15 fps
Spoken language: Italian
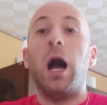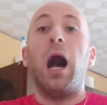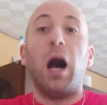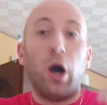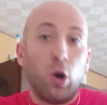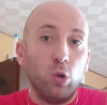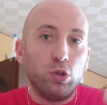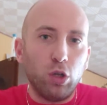
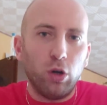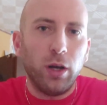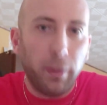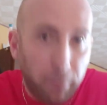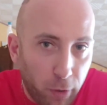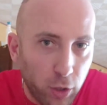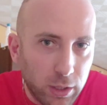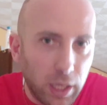autore
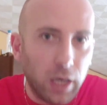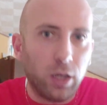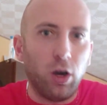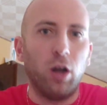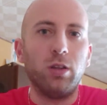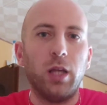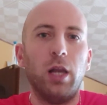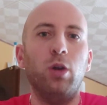poi del
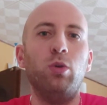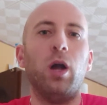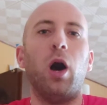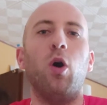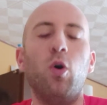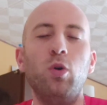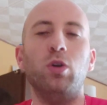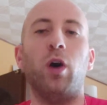gol
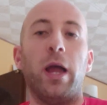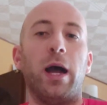dell'1-1